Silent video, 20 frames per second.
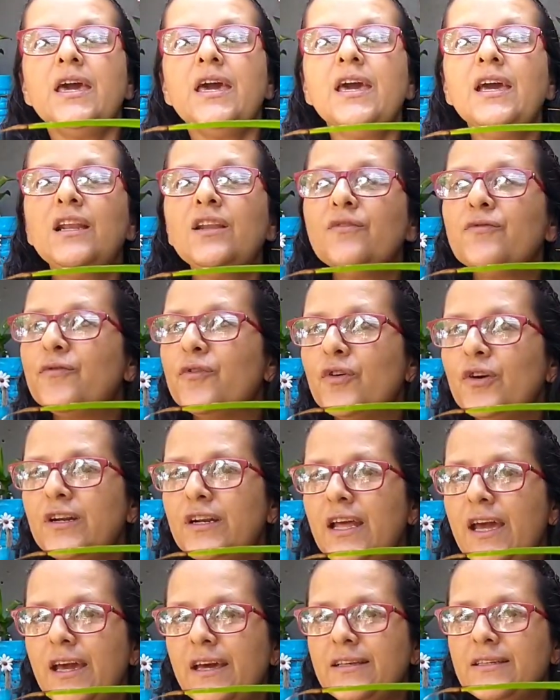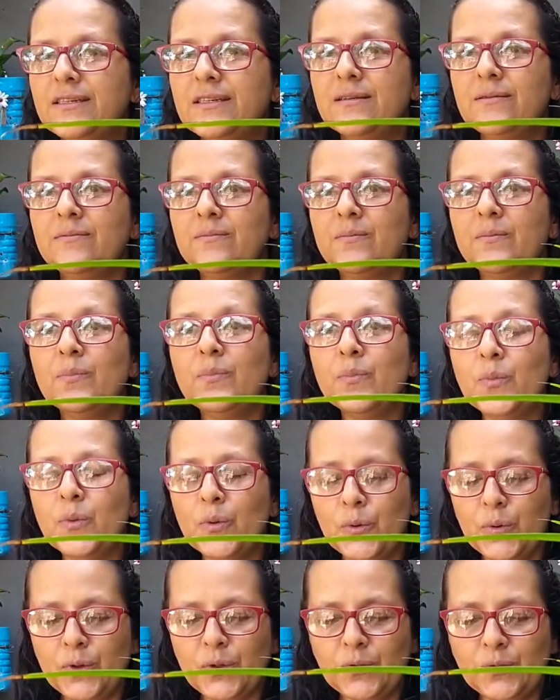Ele fornece
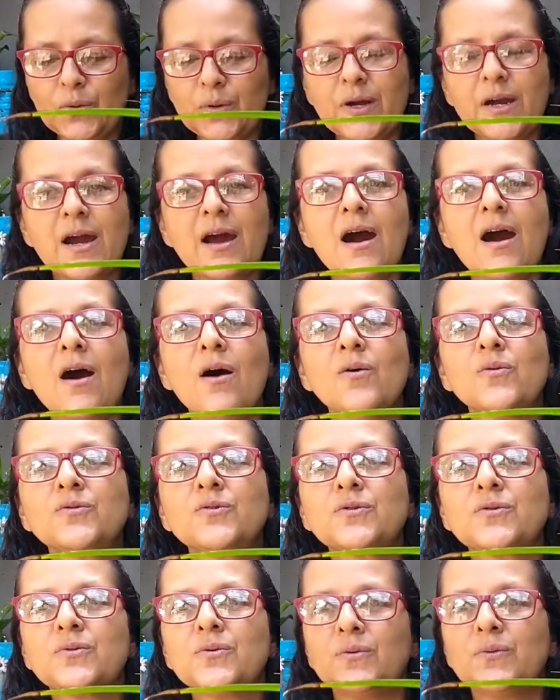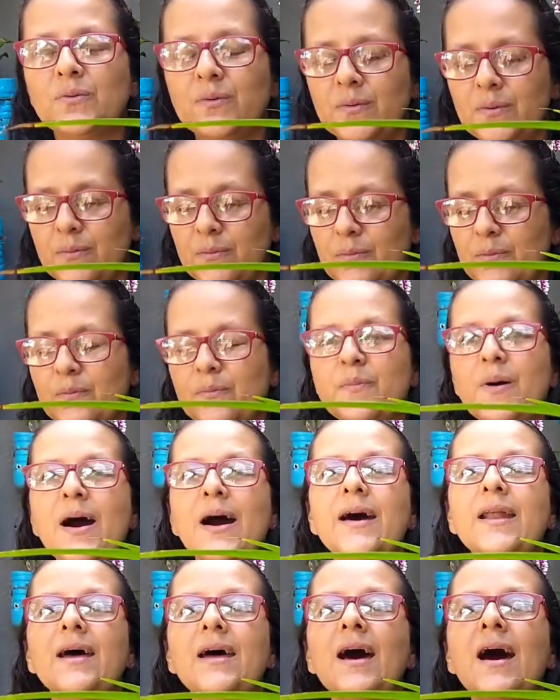muito cálcio
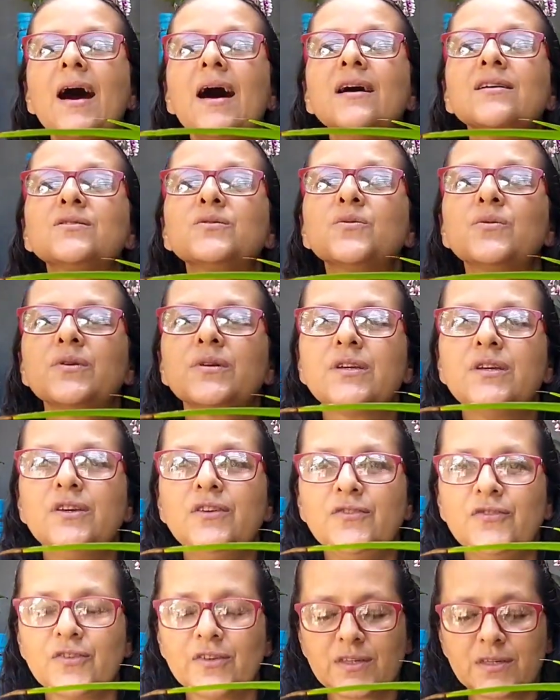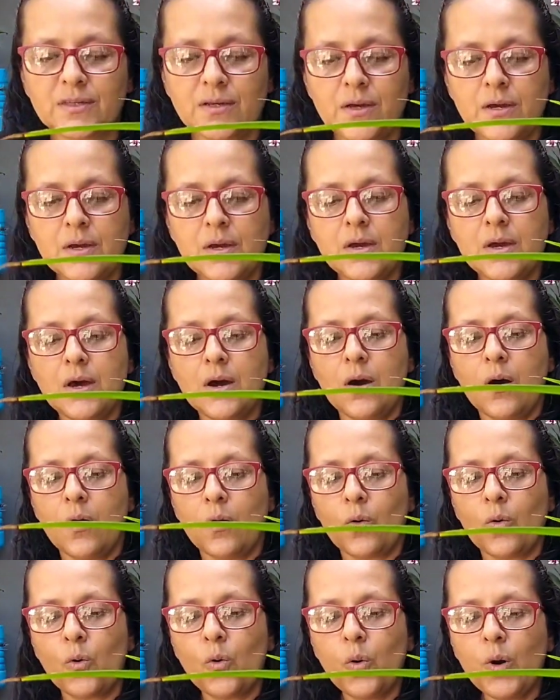para as orquídeas
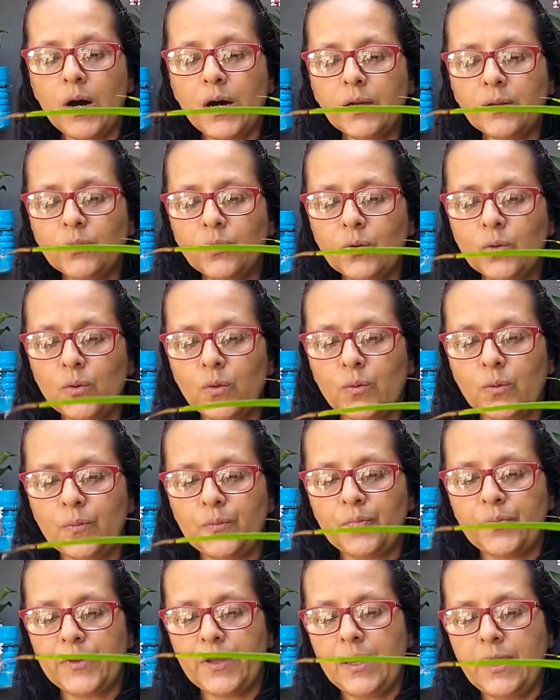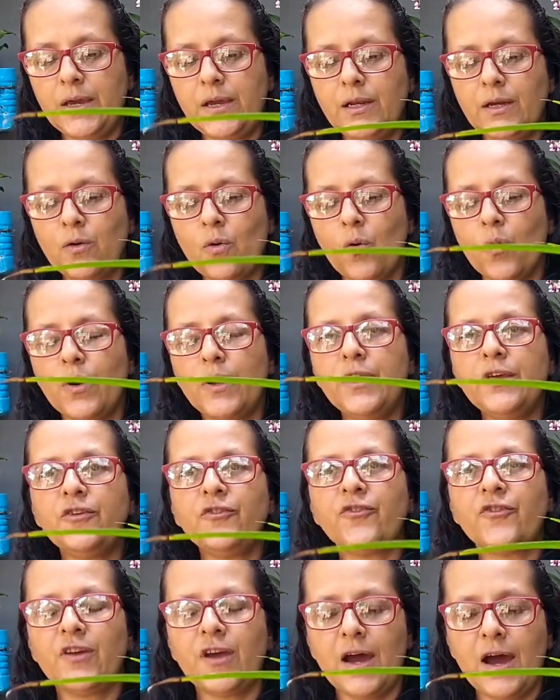quando ele
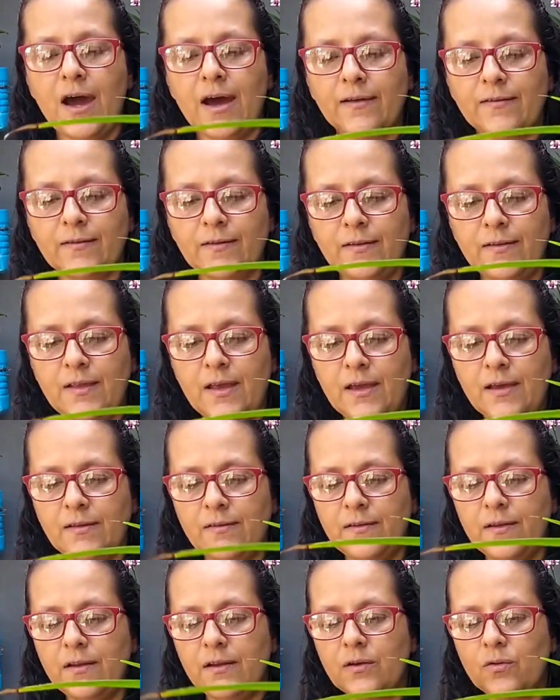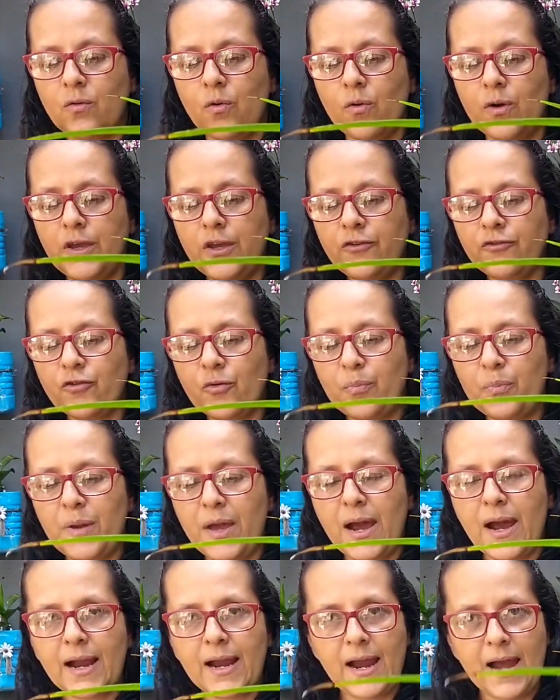corrige a acidez, ele corrige o
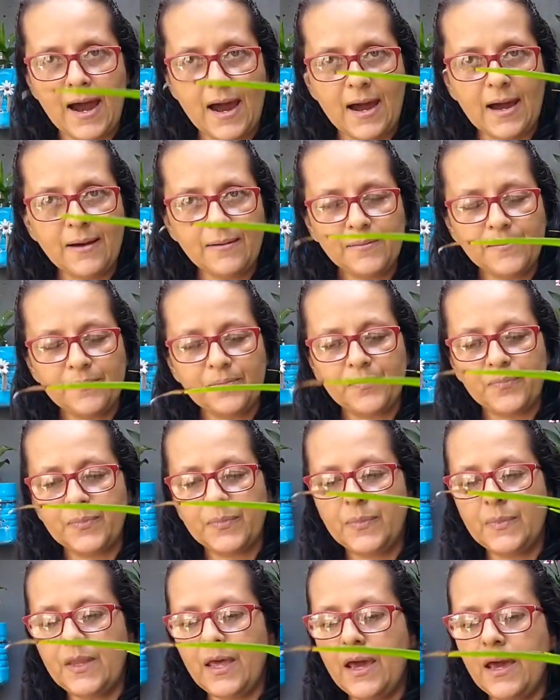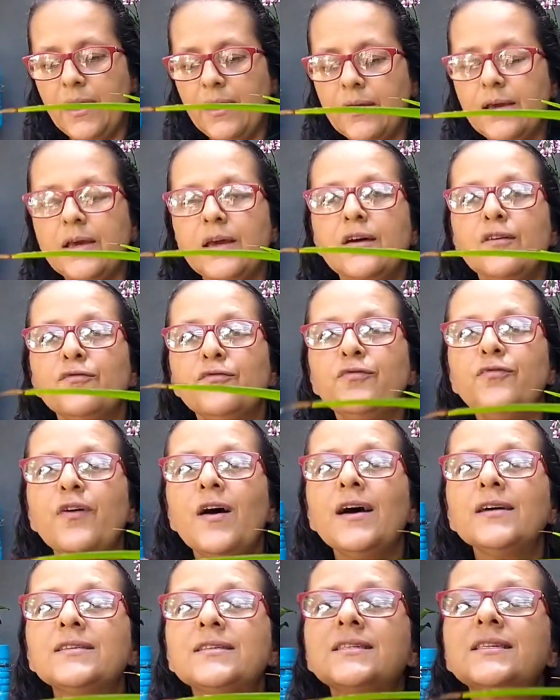pH, né?
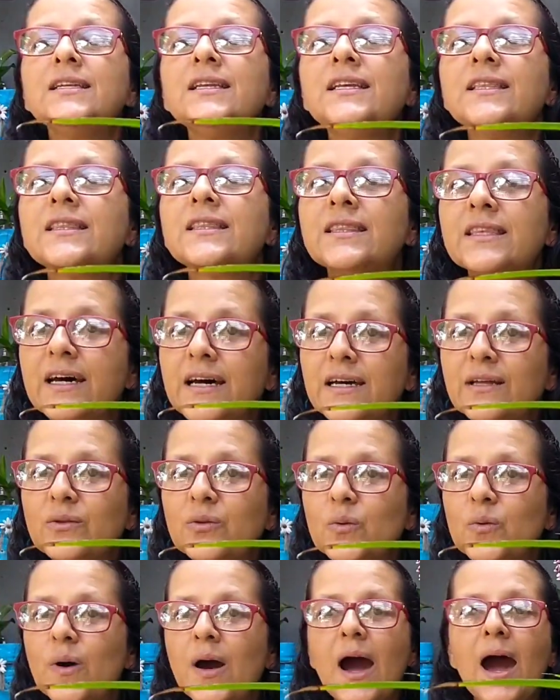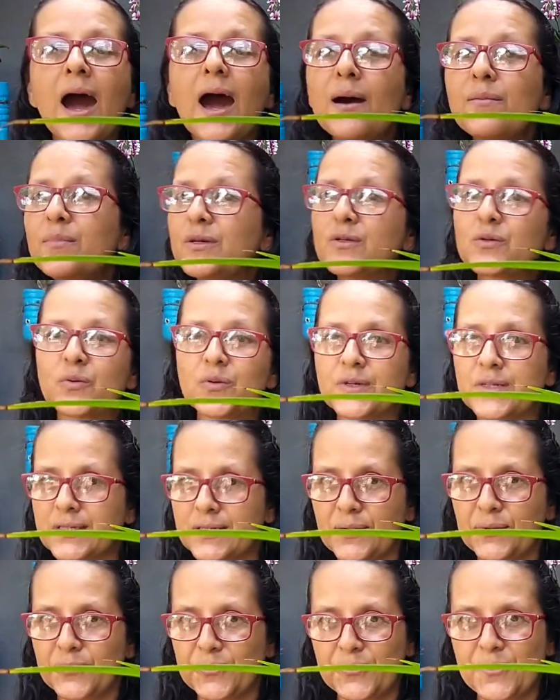Facilitando a
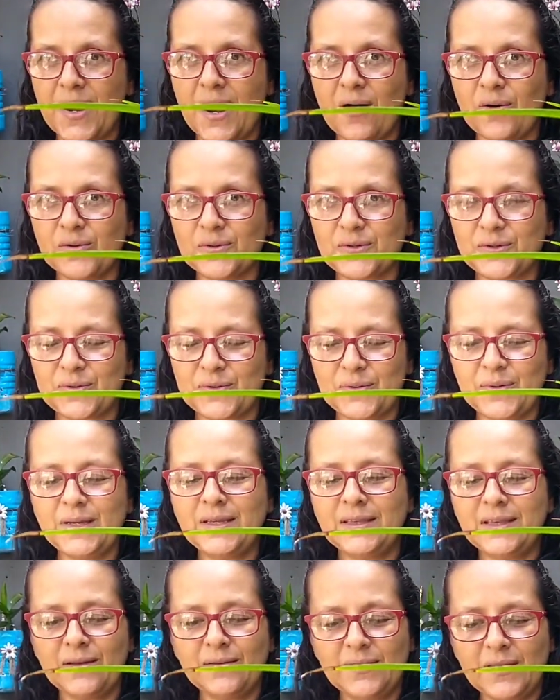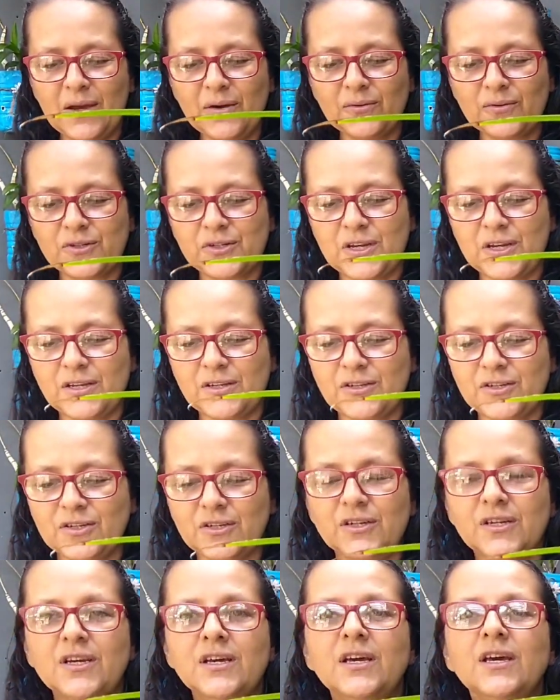absorção do cálcio, entendeu,
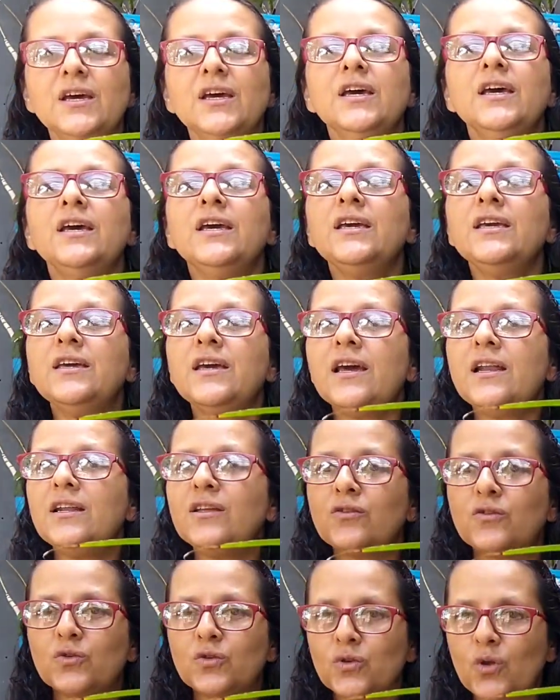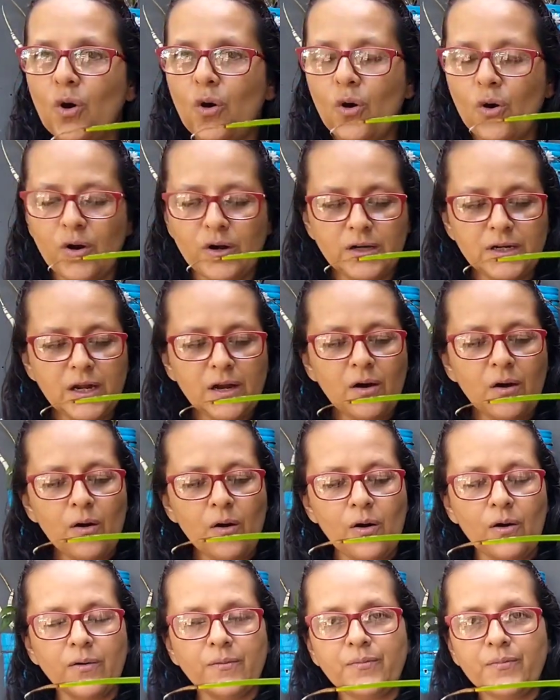gente? E ele torna,
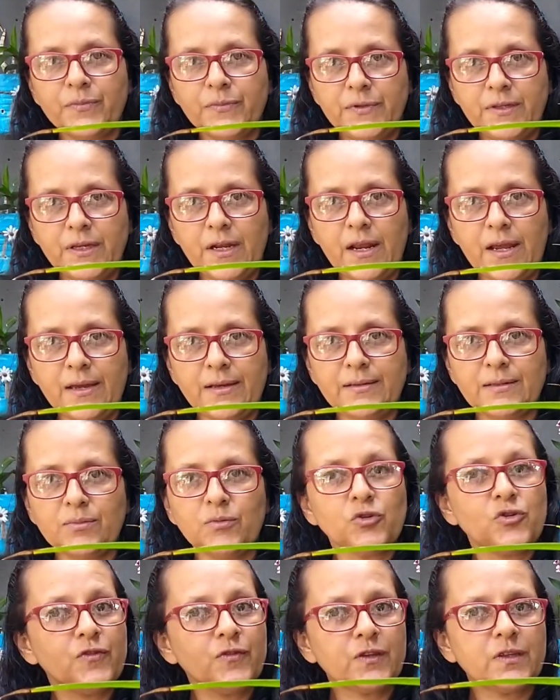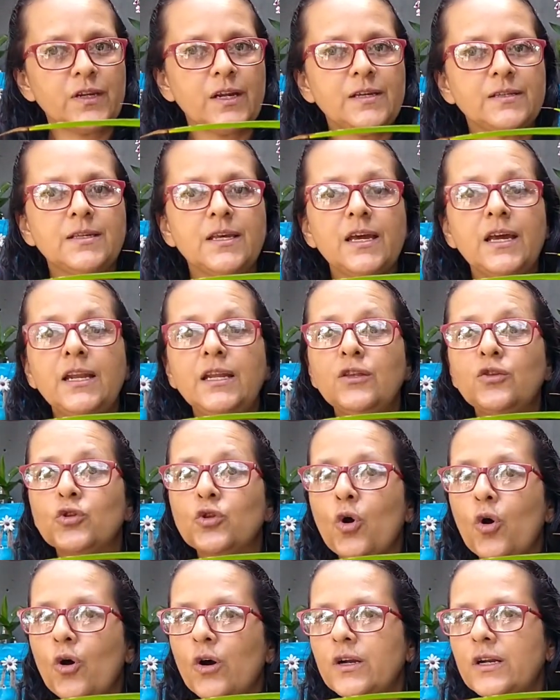ó, três, motivo três, ele
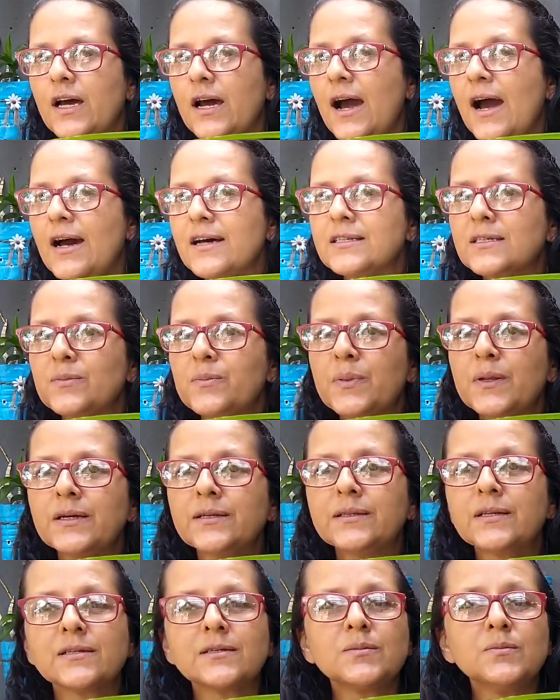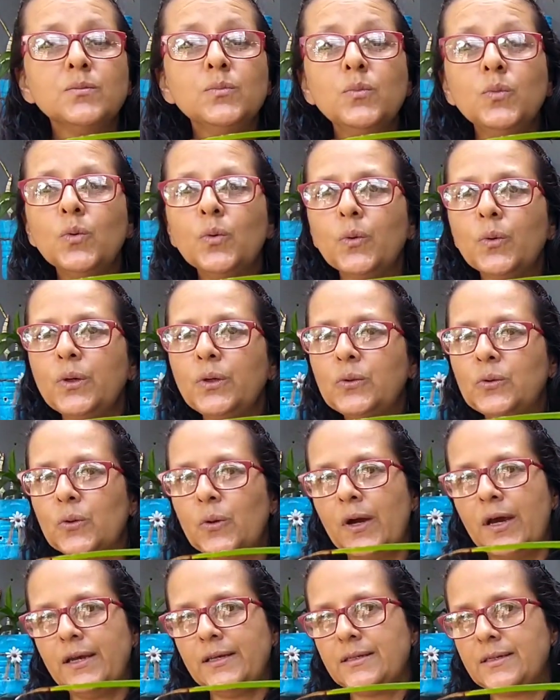torna as plantas
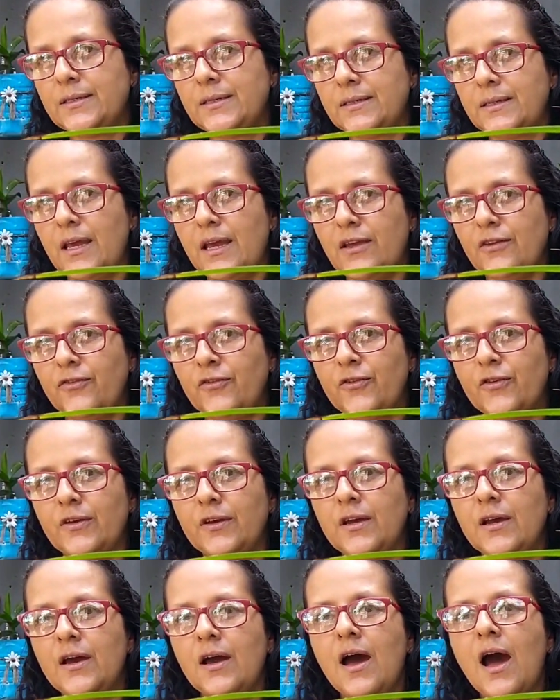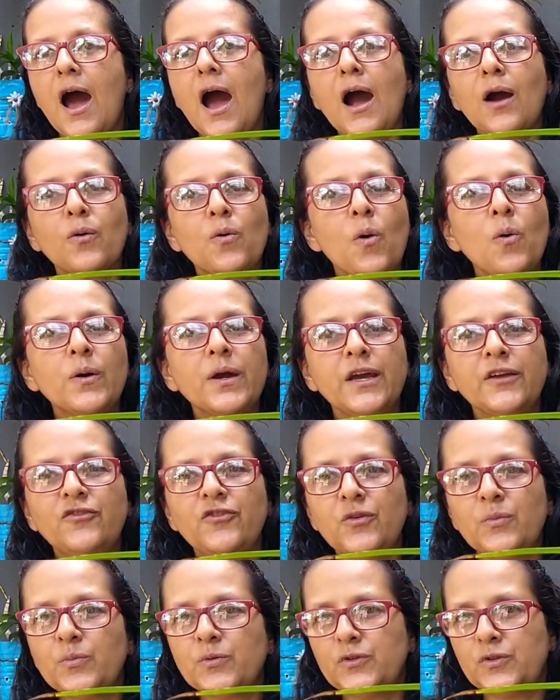muito resistentes a qualquer
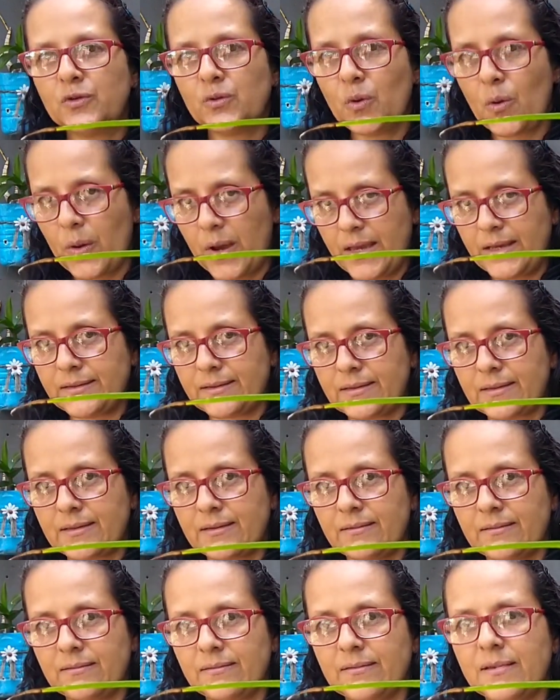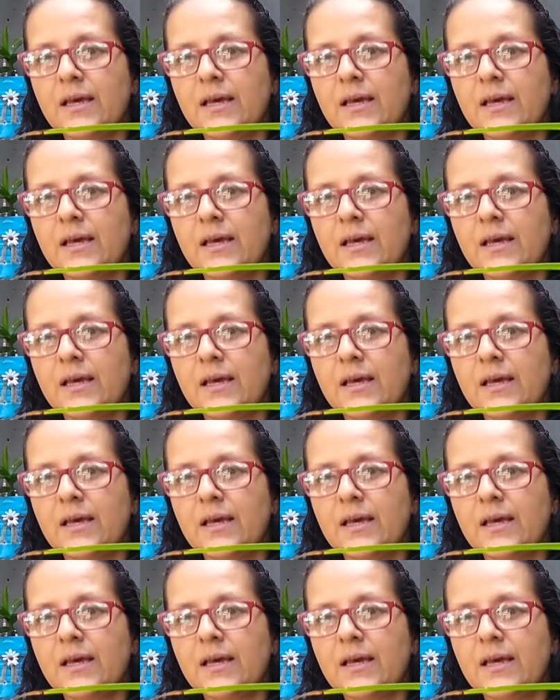tipo de doença.